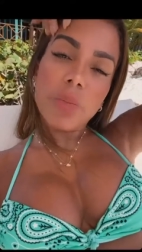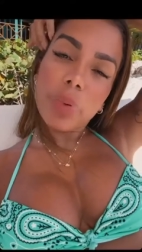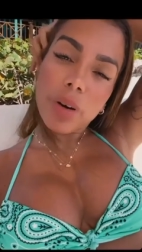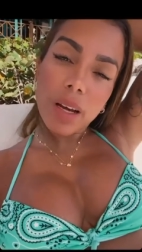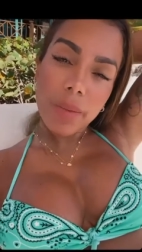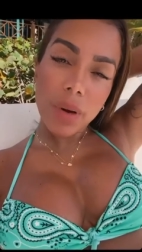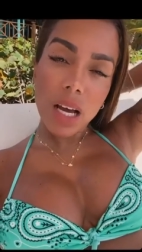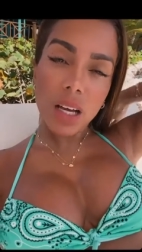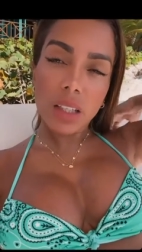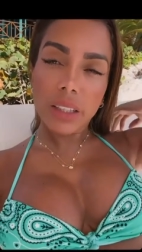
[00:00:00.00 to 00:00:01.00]

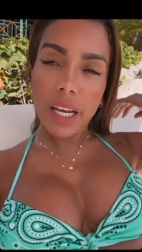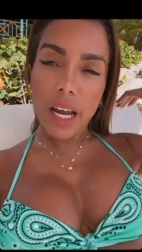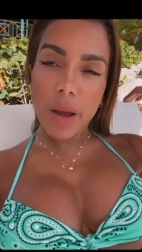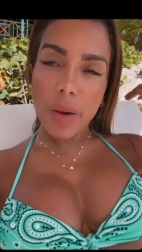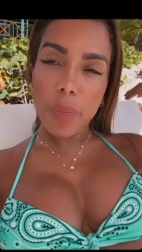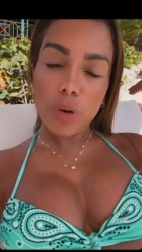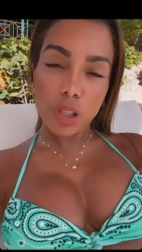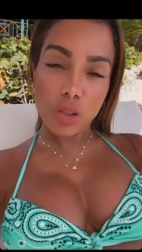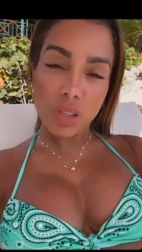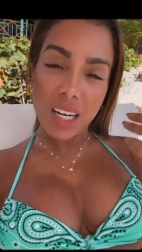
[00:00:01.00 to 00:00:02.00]
problema de
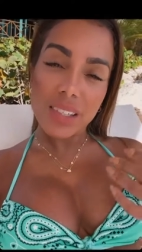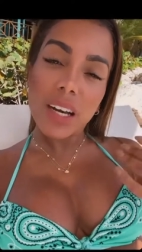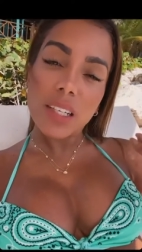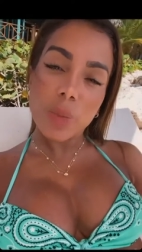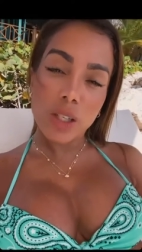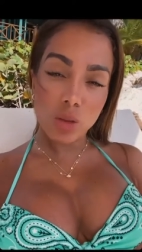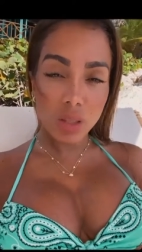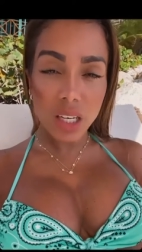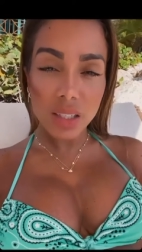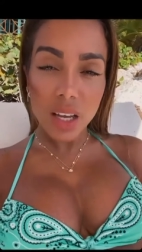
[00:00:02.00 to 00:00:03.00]
posicionarse en las
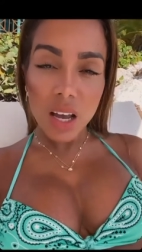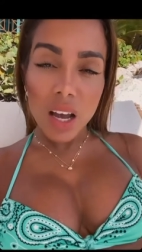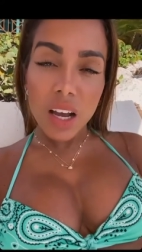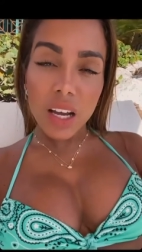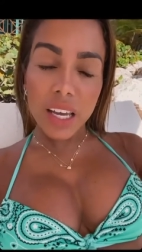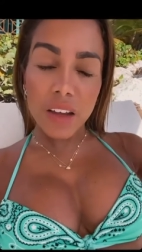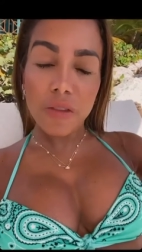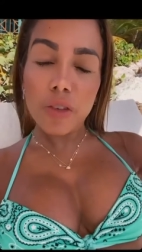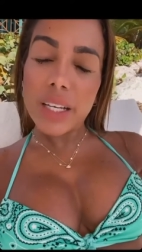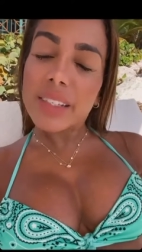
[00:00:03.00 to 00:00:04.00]
personas que
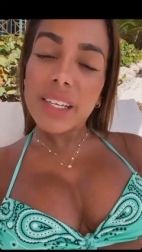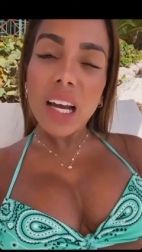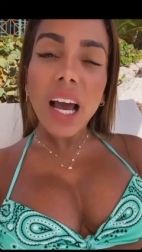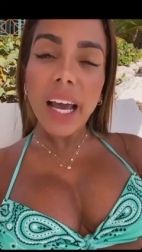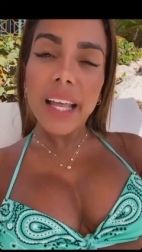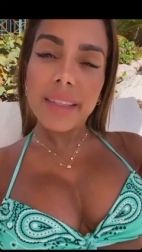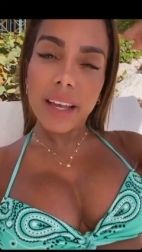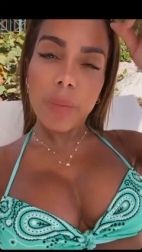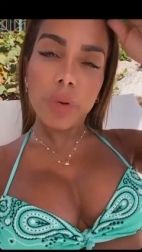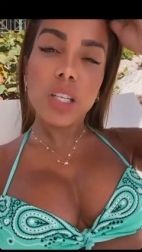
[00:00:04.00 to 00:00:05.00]
influencian a la gente,